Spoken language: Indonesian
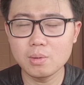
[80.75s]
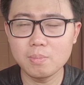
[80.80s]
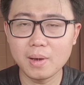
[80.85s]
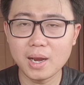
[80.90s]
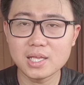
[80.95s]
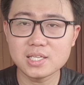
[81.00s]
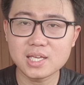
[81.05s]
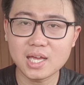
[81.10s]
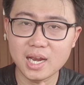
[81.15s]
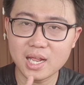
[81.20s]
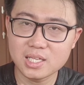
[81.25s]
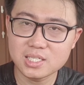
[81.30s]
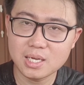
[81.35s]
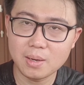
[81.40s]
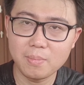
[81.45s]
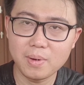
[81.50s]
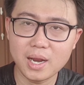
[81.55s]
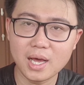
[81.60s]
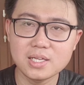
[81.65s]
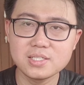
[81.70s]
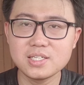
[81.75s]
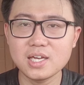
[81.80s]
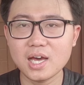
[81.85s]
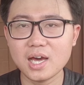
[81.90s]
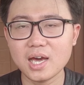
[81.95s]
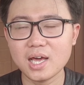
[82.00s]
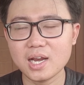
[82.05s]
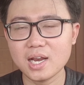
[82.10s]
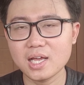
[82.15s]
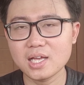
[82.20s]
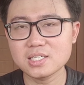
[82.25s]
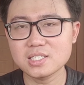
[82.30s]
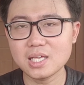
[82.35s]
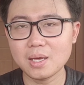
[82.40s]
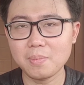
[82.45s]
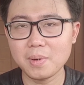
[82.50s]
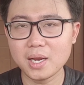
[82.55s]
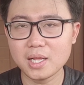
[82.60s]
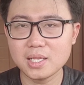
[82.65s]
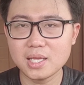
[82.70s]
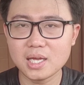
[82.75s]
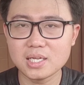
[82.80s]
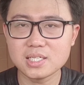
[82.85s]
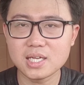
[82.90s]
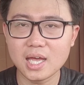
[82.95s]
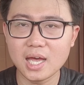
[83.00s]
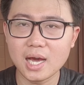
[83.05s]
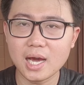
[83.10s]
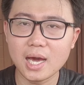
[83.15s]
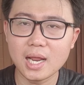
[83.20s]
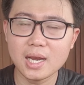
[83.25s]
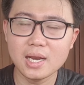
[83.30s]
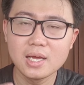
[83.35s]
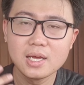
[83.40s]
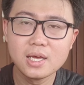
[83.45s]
dibalas kalian sabar aja karena setiap harinya saya akan